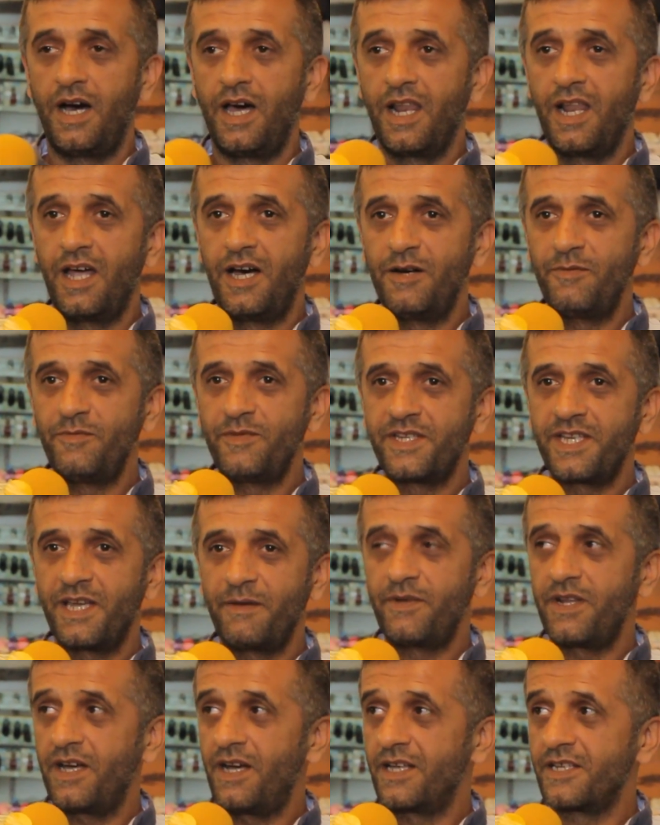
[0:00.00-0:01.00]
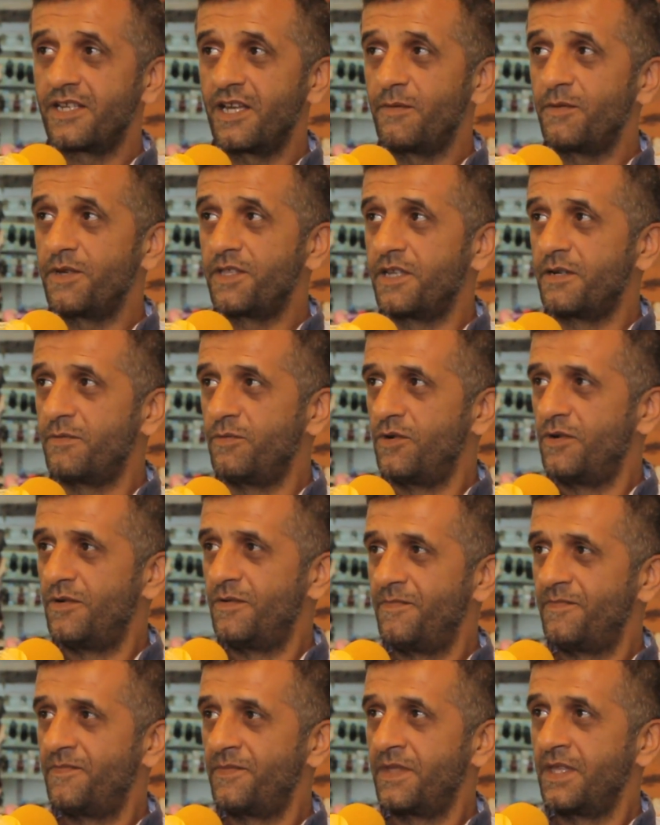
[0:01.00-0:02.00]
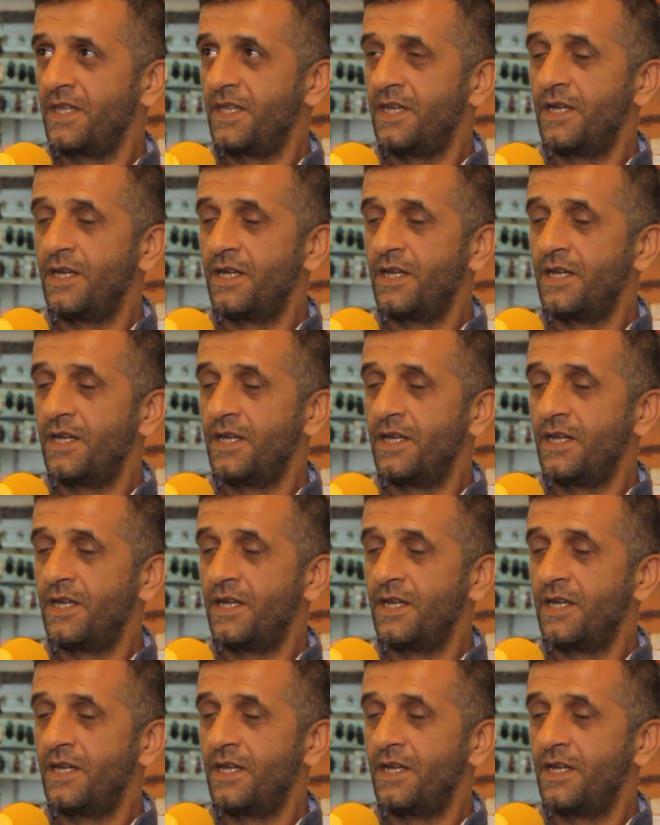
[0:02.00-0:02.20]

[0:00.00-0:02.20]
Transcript: Allah'ın bize bir azabıdır bu. Neden?